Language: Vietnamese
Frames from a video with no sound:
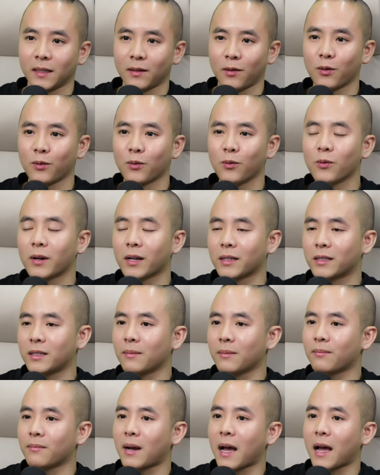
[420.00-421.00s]
thì đội ngũ là
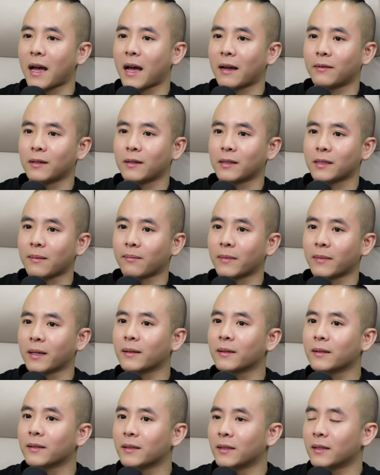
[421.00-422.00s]
chiếm 32%
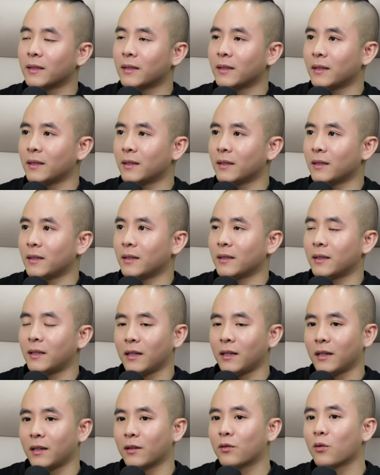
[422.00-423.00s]
nhé
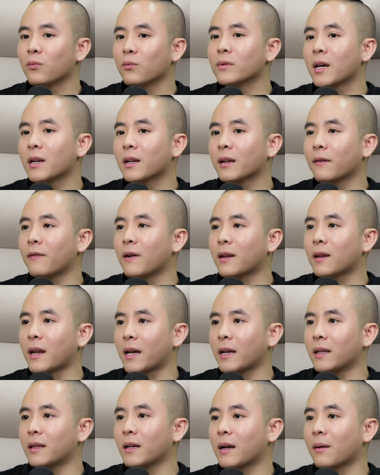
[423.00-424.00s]
thì cũng nhân cái
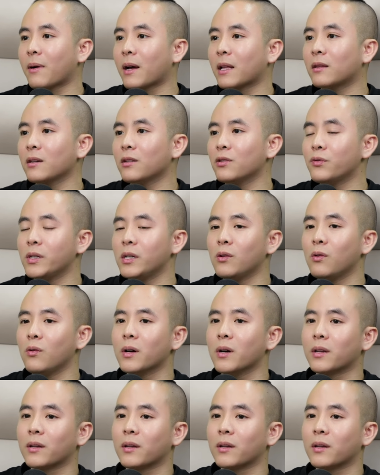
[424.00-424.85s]
phần này thì các bạn tư duy